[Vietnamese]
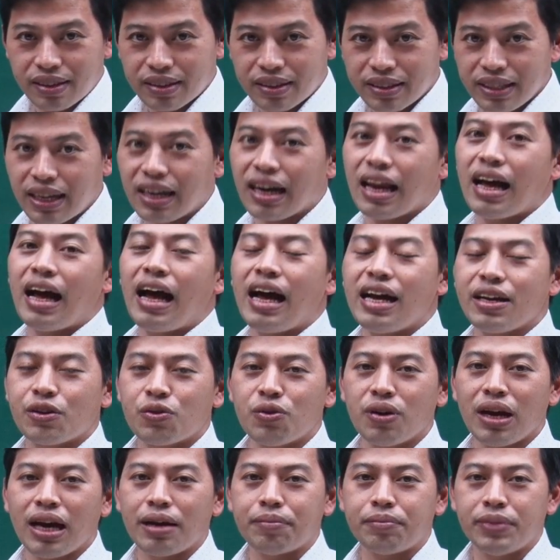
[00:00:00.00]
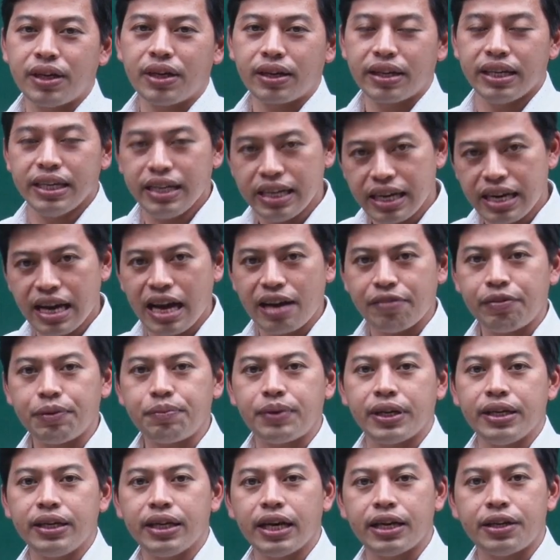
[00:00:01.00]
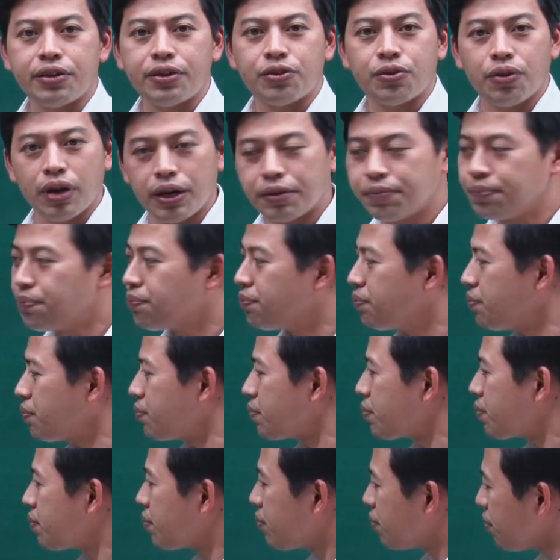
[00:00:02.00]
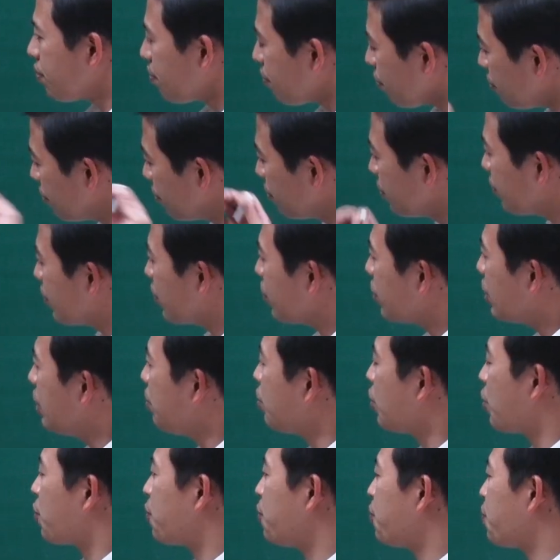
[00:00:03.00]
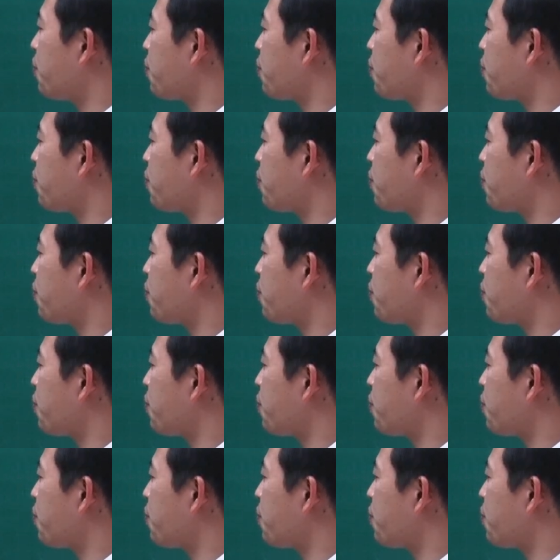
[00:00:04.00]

Chắc là ai cũng làm được ít nhất hai phép tính này đúng không? Tiếp tục.